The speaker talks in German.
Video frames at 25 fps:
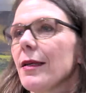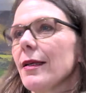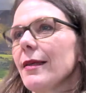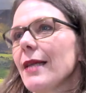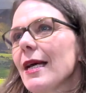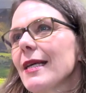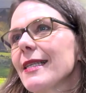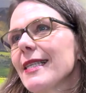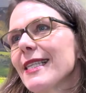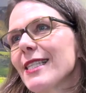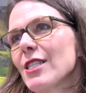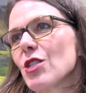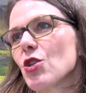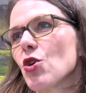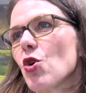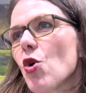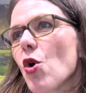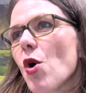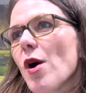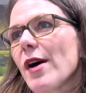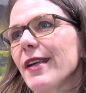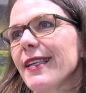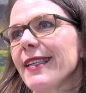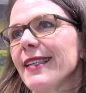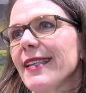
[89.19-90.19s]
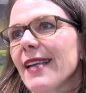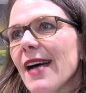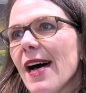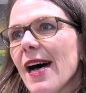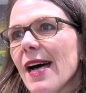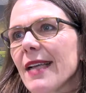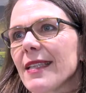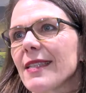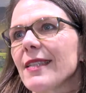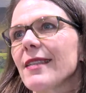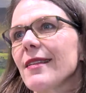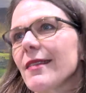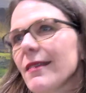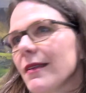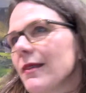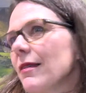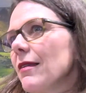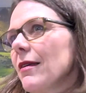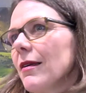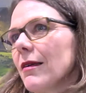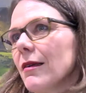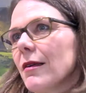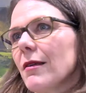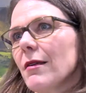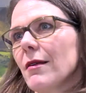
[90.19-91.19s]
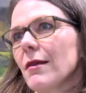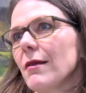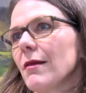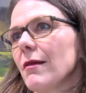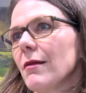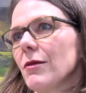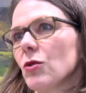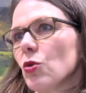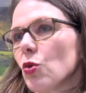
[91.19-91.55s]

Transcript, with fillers: nach diesen Koordinaten äh,